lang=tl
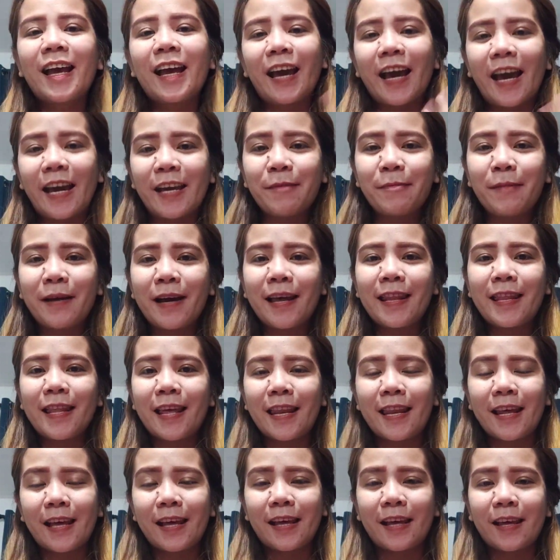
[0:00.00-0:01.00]
Hi mga
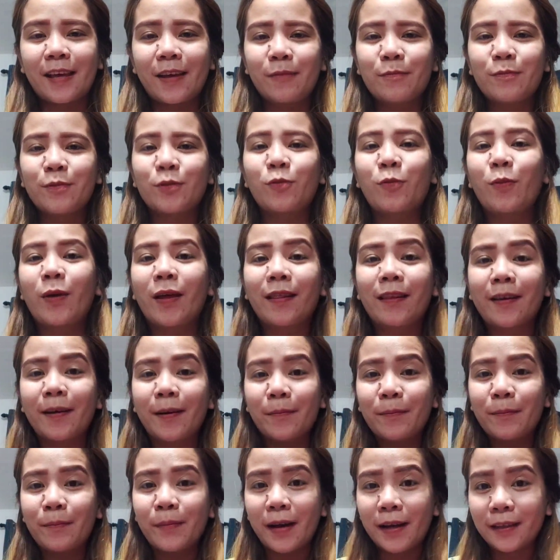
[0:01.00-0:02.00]
lalabs!
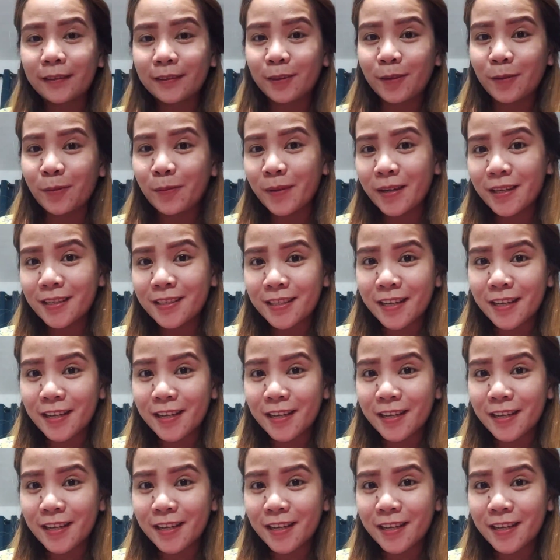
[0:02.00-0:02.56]
Welcome back to my